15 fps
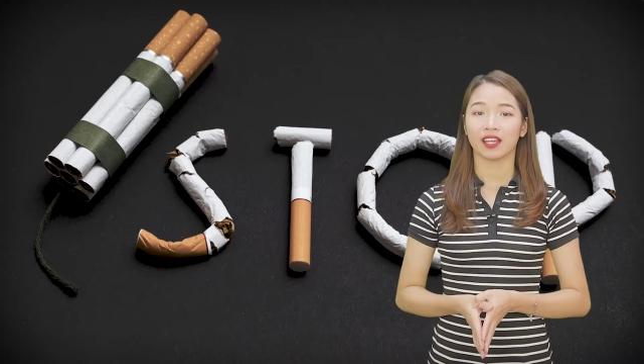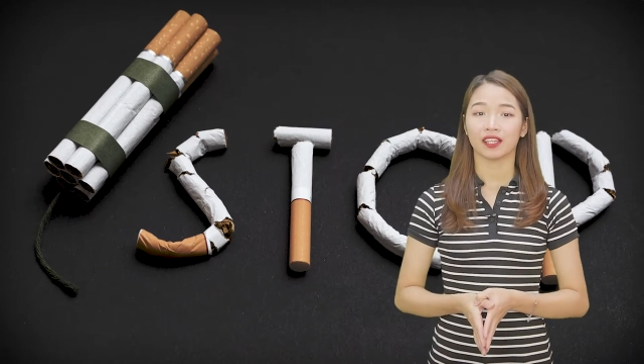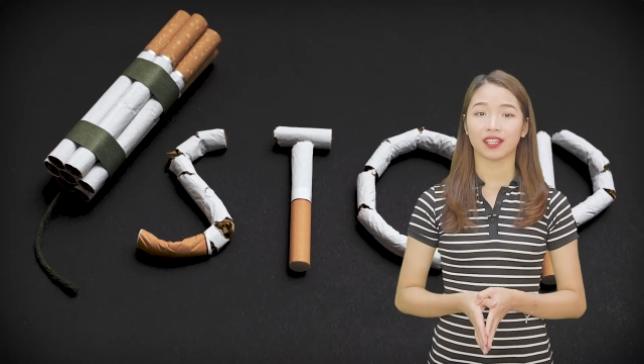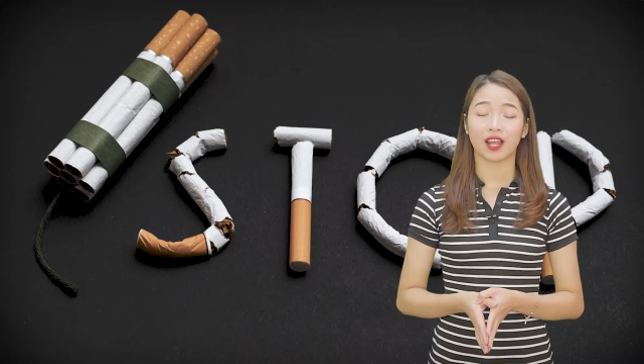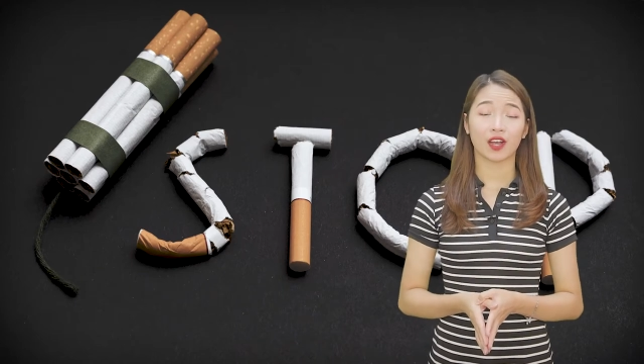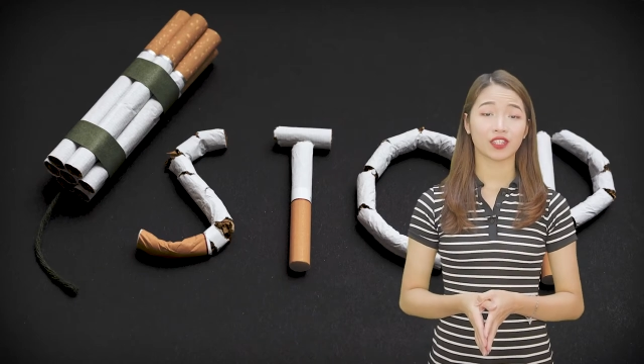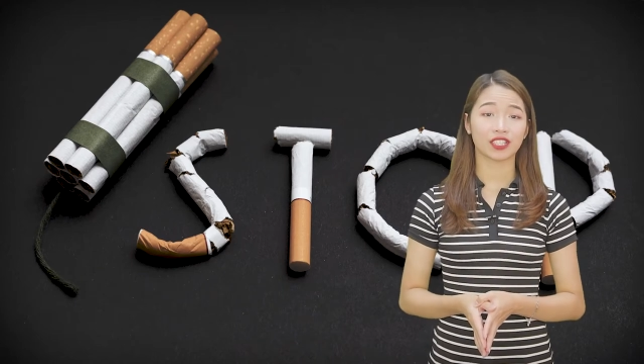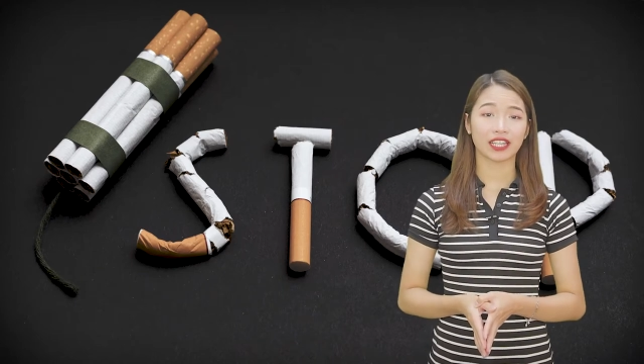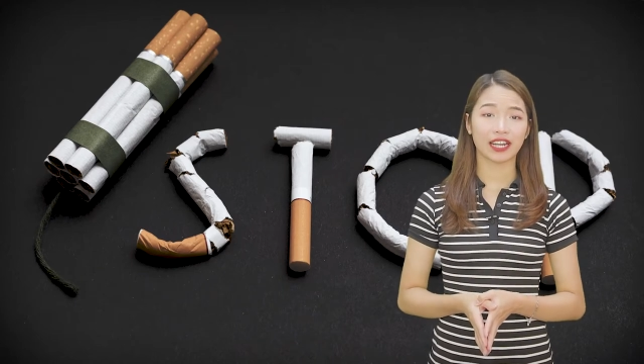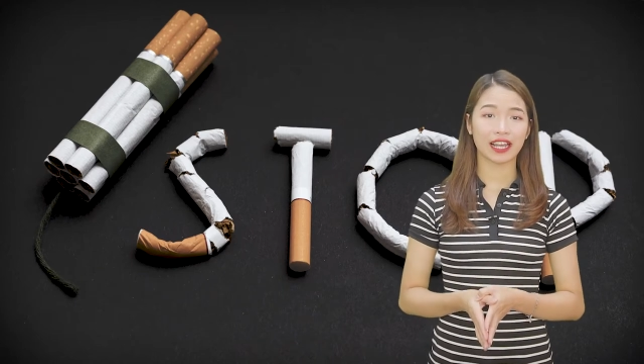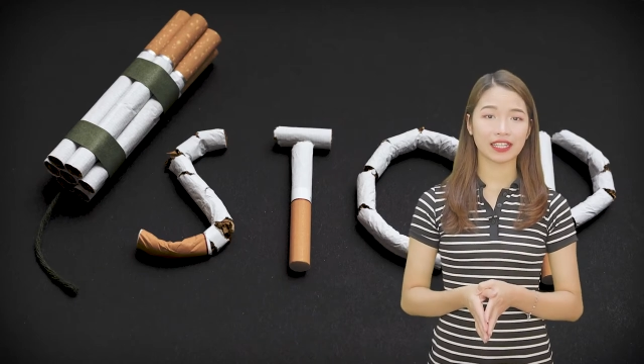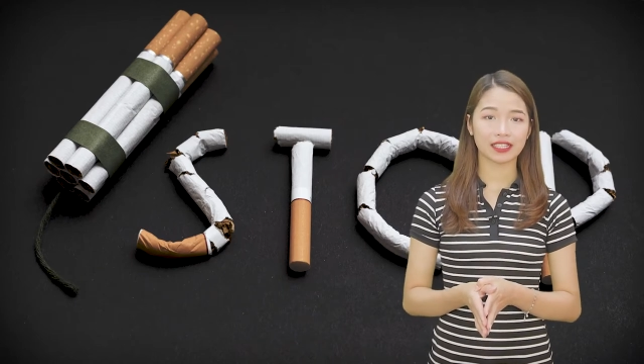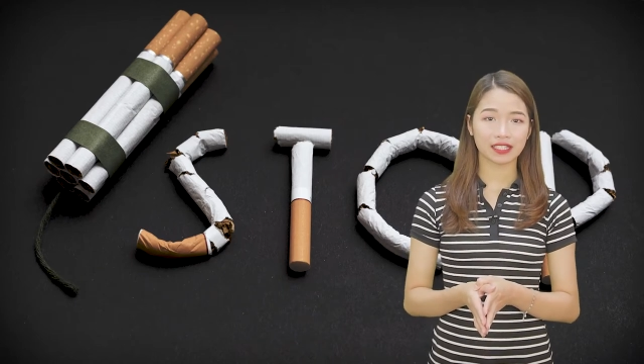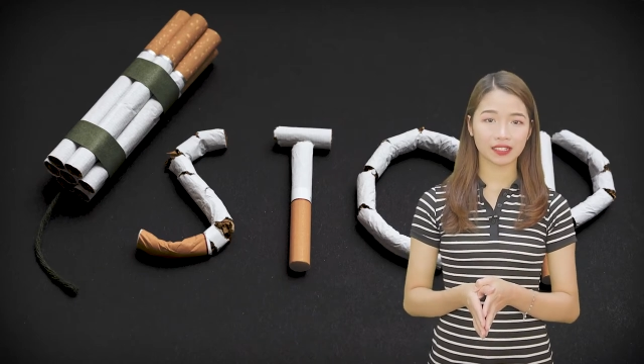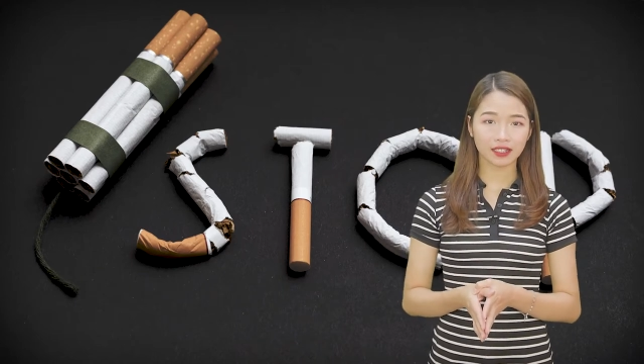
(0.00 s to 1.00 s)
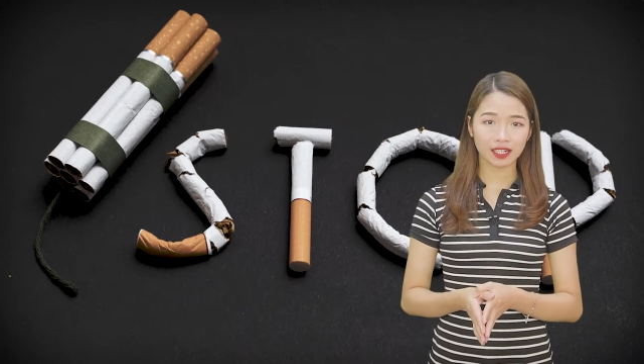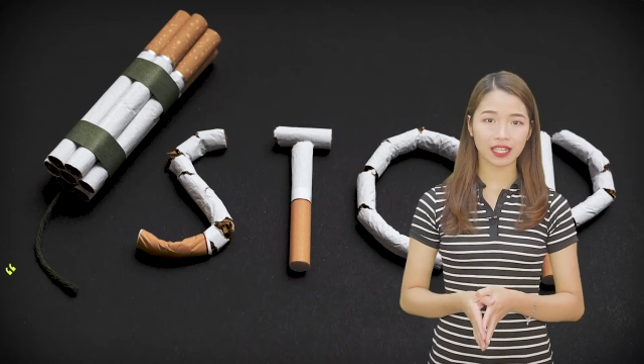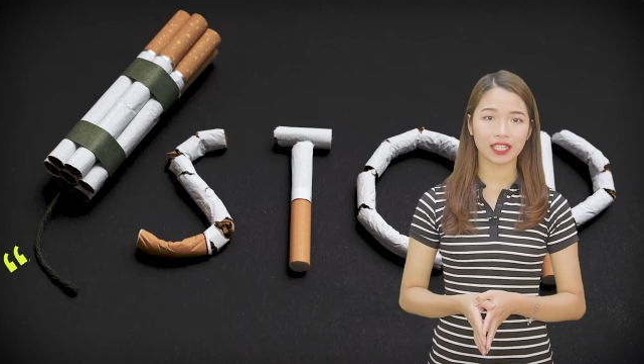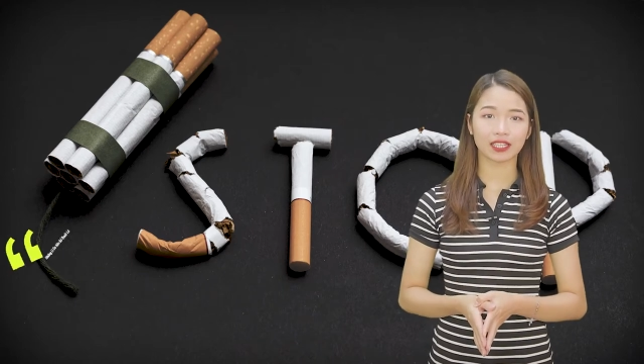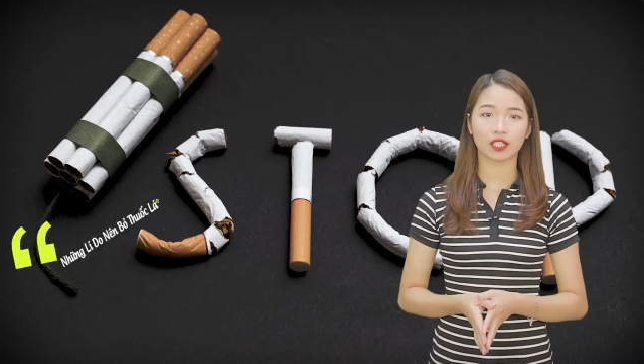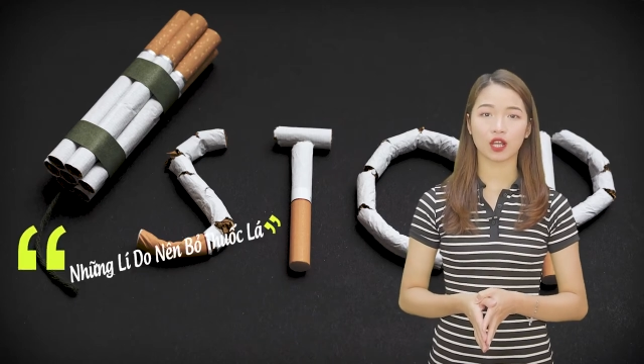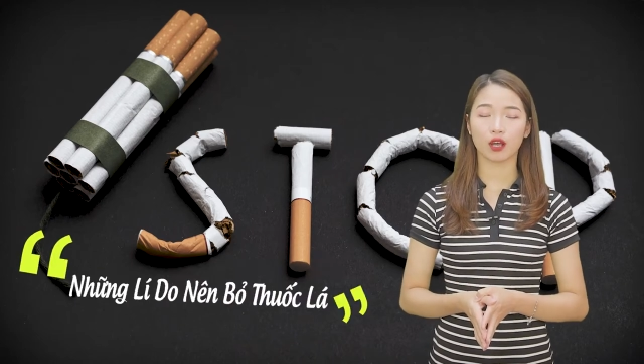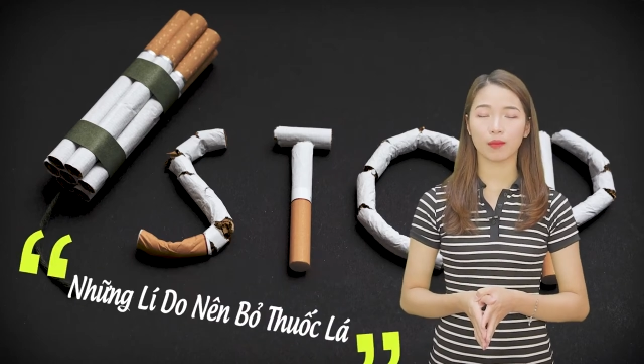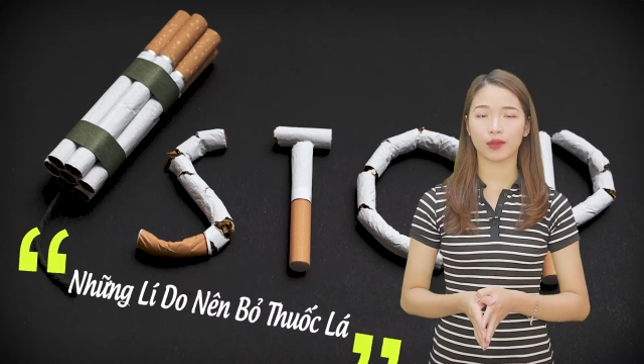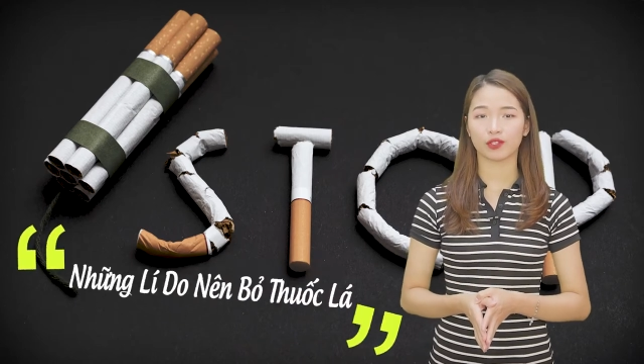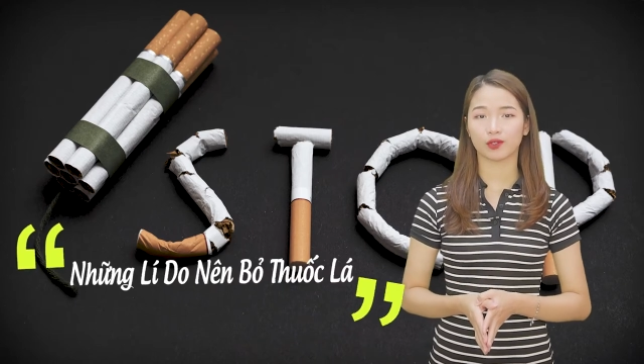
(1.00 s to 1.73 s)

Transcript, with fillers: đó chính là những lý do mà